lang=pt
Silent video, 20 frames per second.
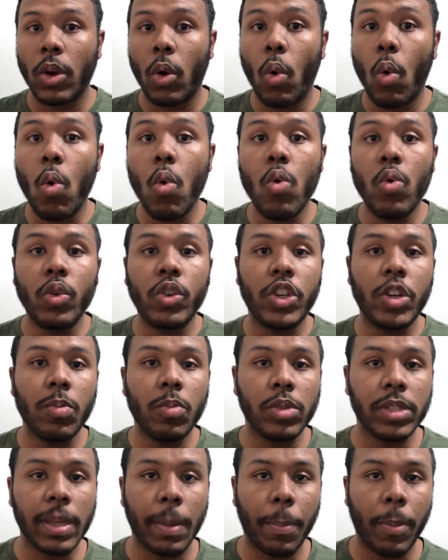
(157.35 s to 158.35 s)

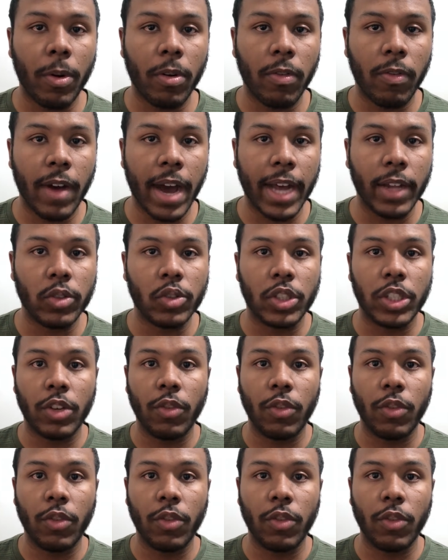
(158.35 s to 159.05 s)
últimos aprovados,